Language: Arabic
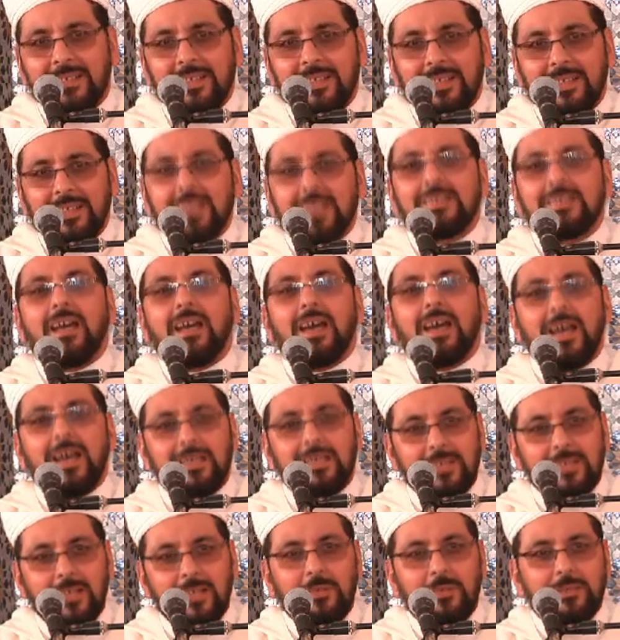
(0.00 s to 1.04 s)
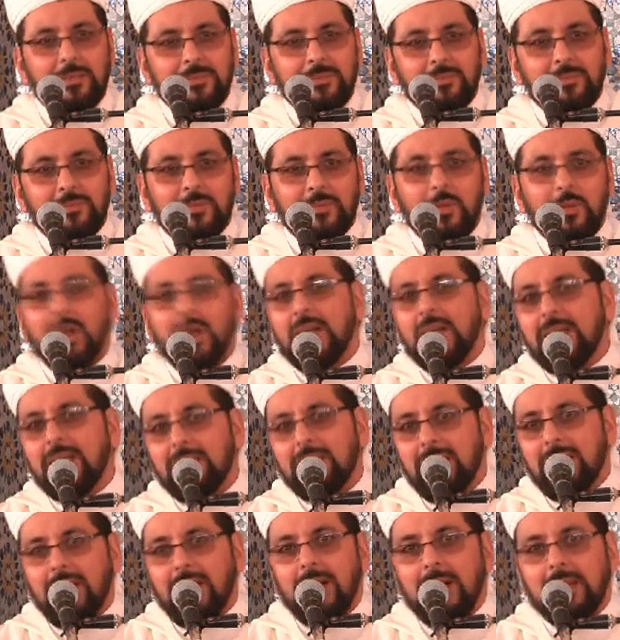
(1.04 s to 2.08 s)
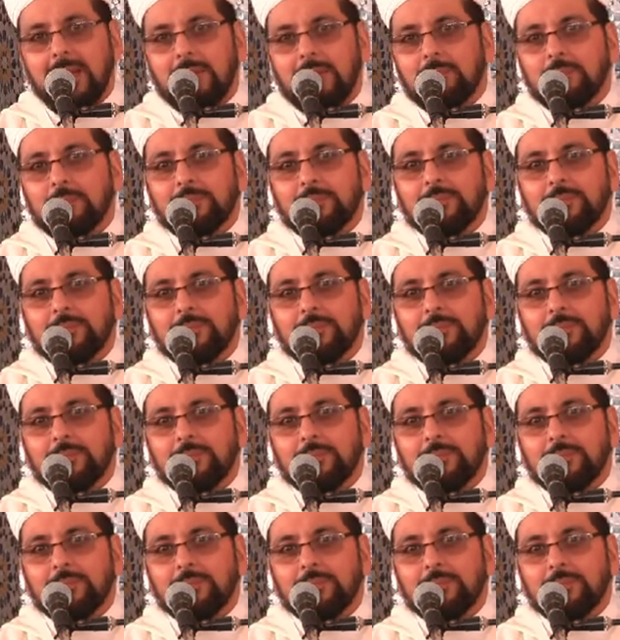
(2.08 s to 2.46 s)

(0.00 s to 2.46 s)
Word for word: يتقاتلون وهكذا العرب